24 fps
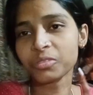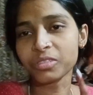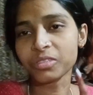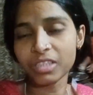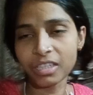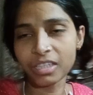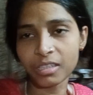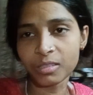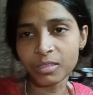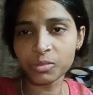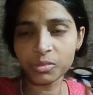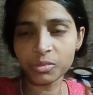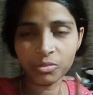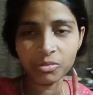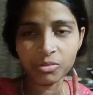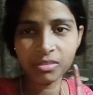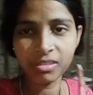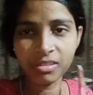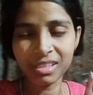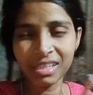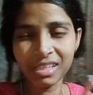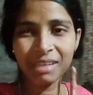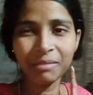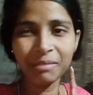होता है
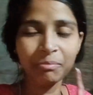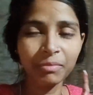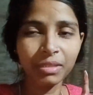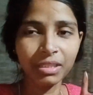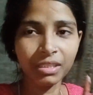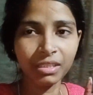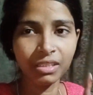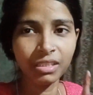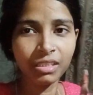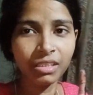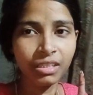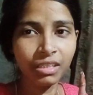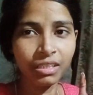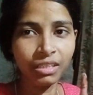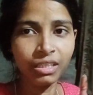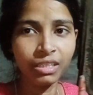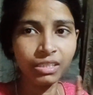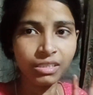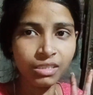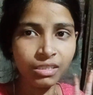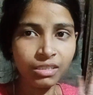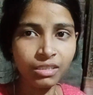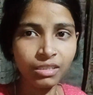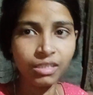दोस्तों इसलिए आप मन की
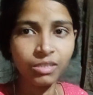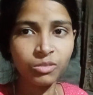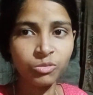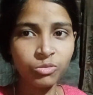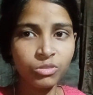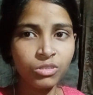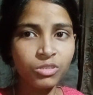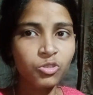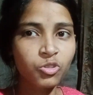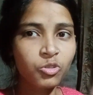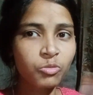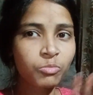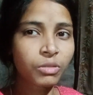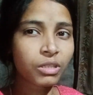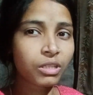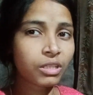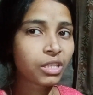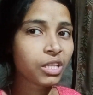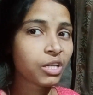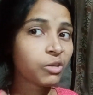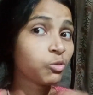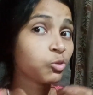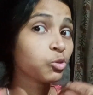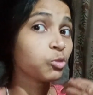कदाचित ना सुने जो मन
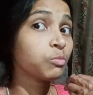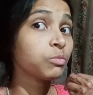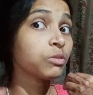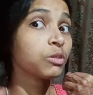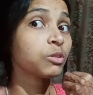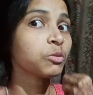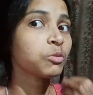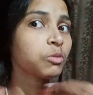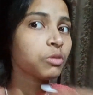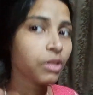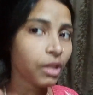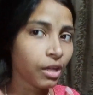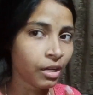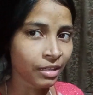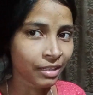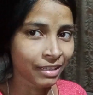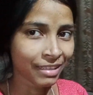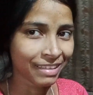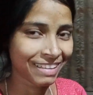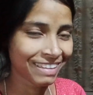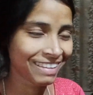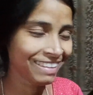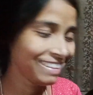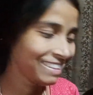क्या है वो तो बिल्कुल ना
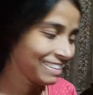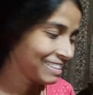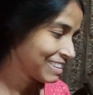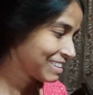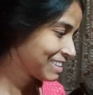करें